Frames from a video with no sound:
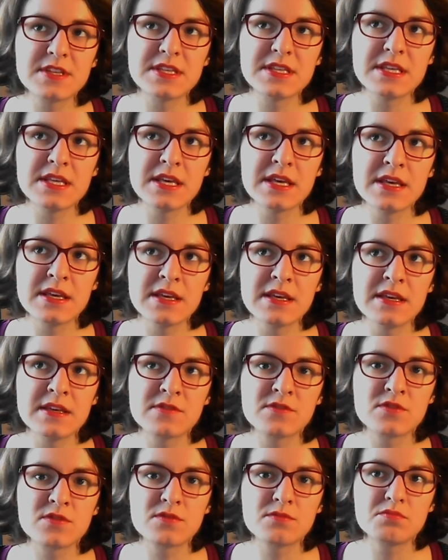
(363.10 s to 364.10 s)

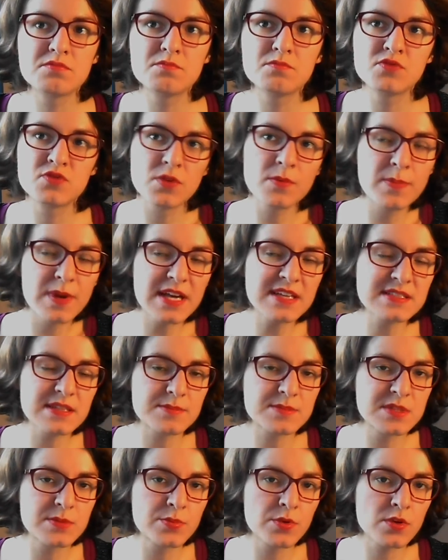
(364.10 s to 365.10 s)
qui se place
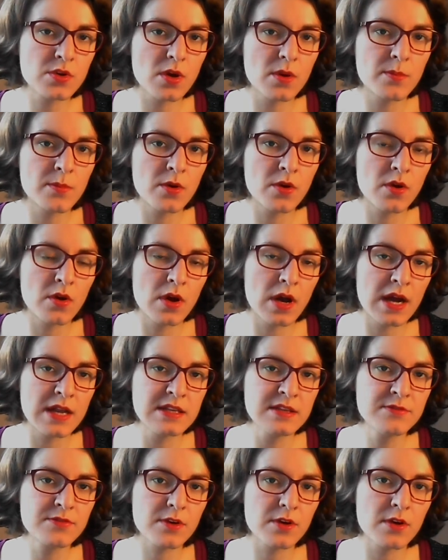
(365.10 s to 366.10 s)
un petit peu comme un
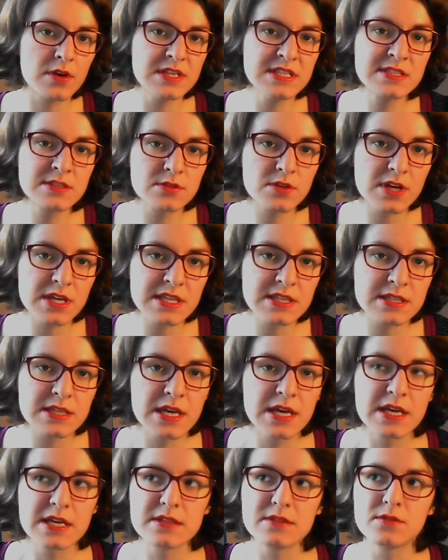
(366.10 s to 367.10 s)
livre historique.
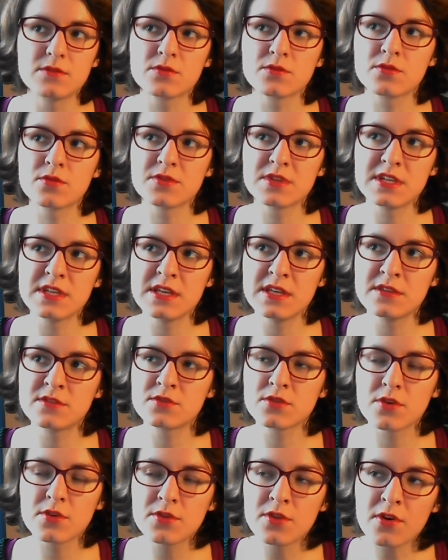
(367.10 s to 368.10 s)
Donc on est
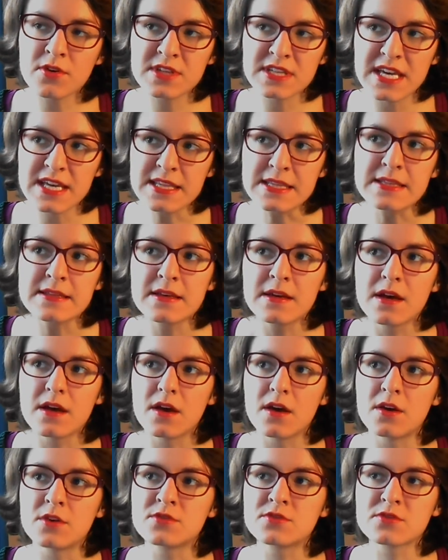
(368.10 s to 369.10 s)
sur une enquête
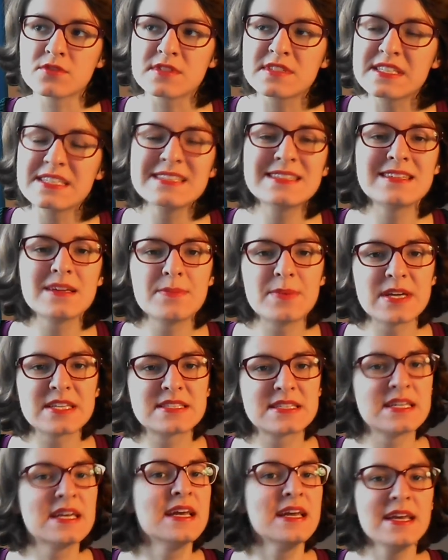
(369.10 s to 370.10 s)
euh, sur ce qui s'est
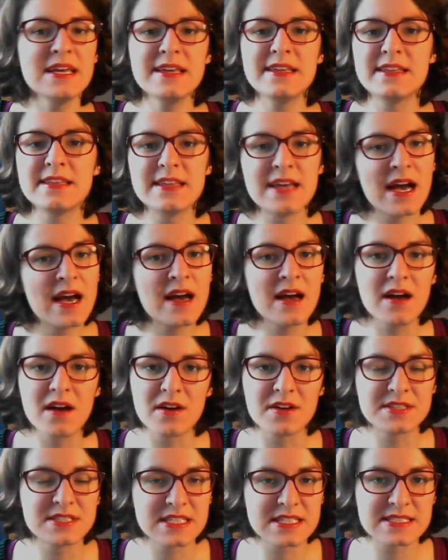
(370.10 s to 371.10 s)
passé il y a
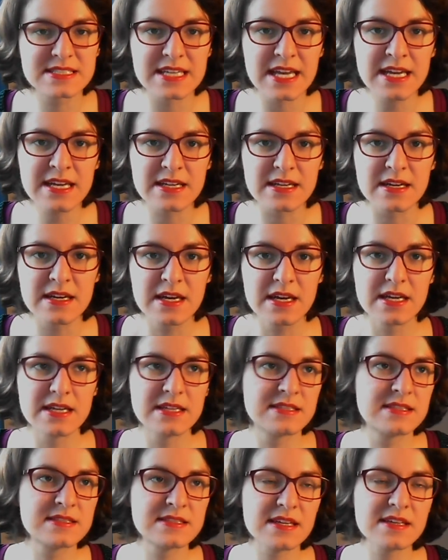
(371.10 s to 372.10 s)
euh, des siècles,
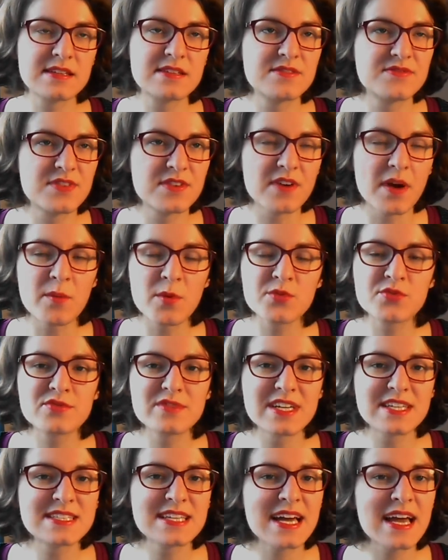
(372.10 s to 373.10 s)
et c'est ça qui fait vraiment tout
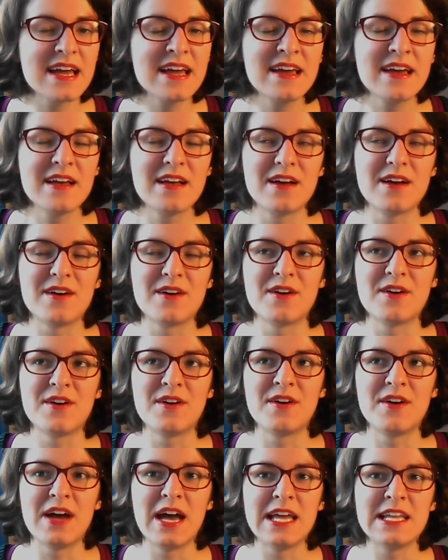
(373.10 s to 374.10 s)
l'intérêt.
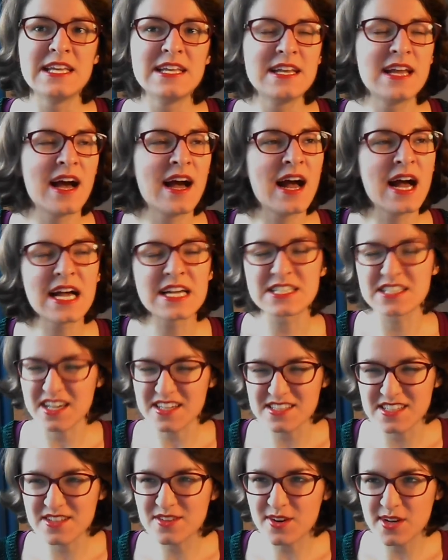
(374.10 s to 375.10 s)
Euh, elle est là à
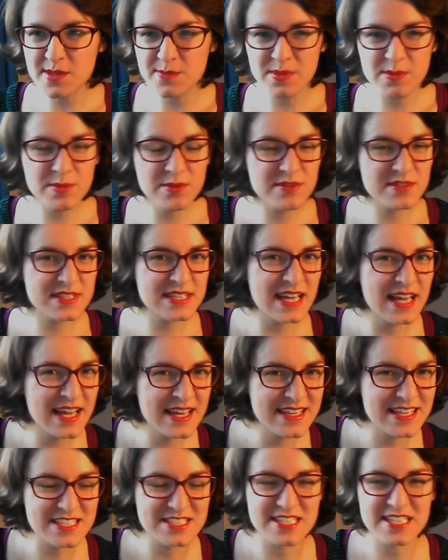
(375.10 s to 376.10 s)
chercher dans les
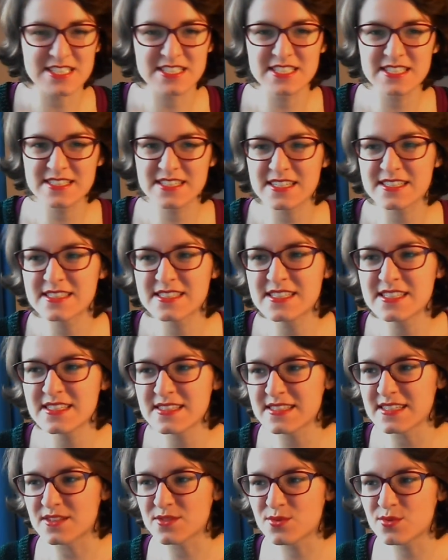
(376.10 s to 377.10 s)
bibliothèques, elle cherche des
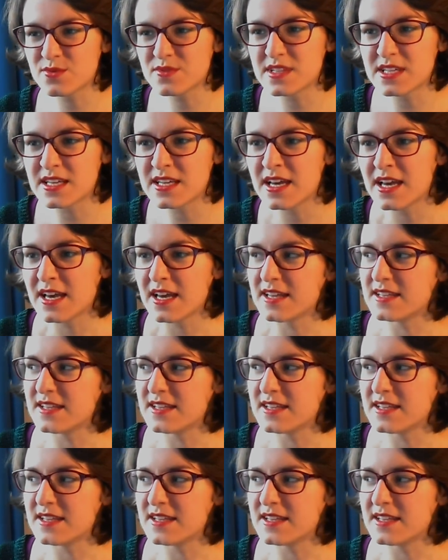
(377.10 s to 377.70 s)
indices, elle trouve des,